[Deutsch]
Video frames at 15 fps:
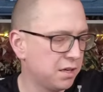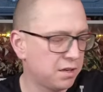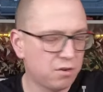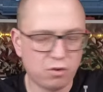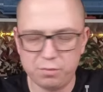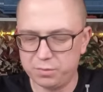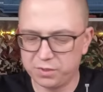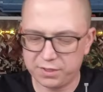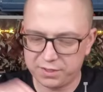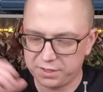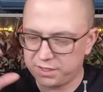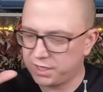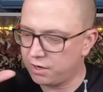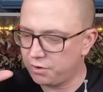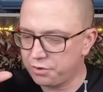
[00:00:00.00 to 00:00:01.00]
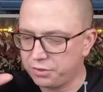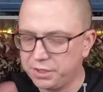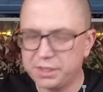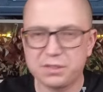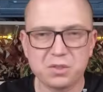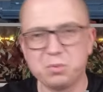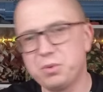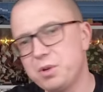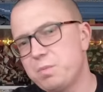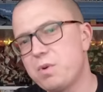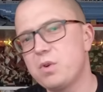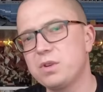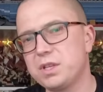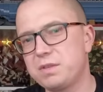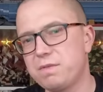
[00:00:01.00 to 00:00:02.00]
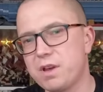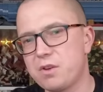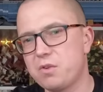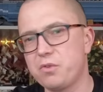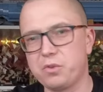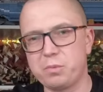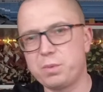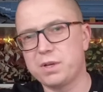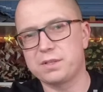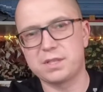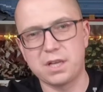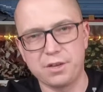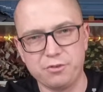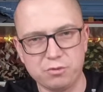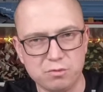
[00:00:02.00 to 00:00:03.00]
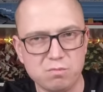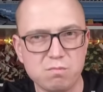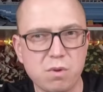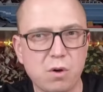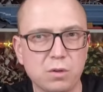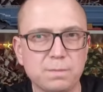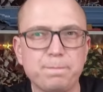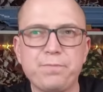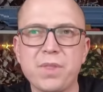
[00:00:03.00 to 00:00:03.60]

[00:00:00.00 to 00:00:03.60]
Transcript: Darum, es ist hier auch noch nichts umgebaut. Ich werde auch noch ein paar Sachen umbauen.